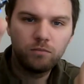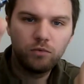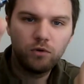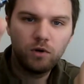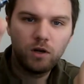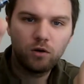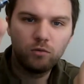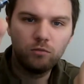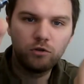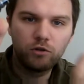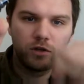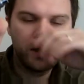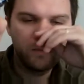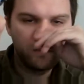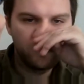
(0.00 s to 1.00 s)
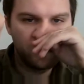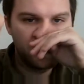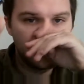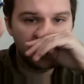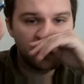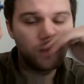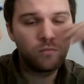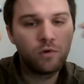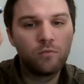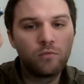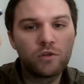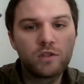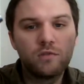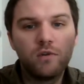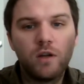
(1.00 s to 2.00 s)
pour la rebloquer, tout
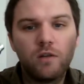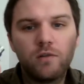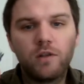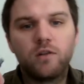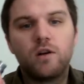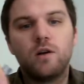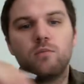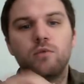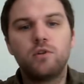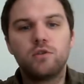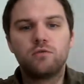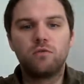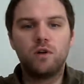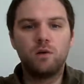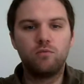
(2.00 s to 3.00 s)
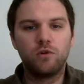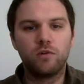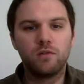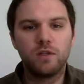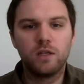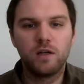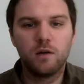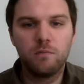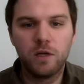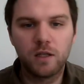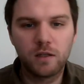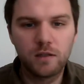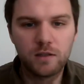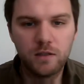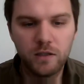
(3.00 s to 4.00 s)
simplement si vous l'avez dans la poche, voilà, pour éviter que la
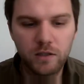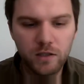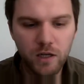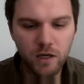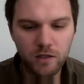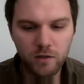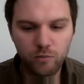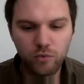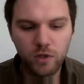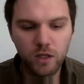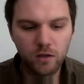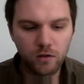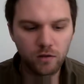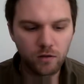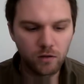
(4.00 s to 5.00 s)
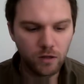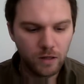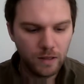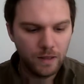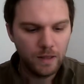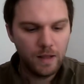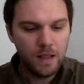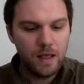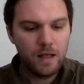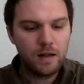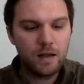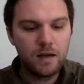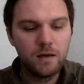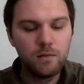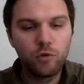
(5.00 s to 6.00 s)
batterie se décharge et puis qu'elle
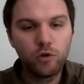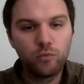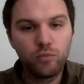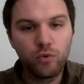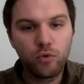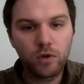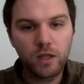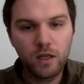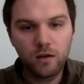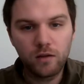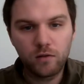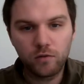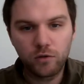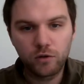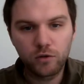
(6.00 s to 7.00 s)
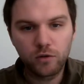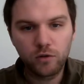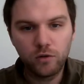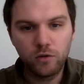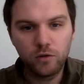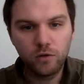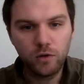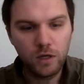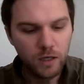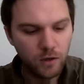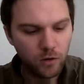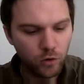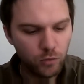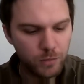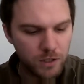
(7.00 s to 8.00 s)
alimente pour rien votre
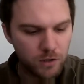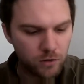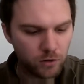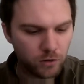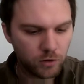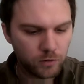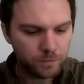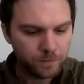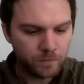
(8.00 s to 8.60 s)
clearomiseur.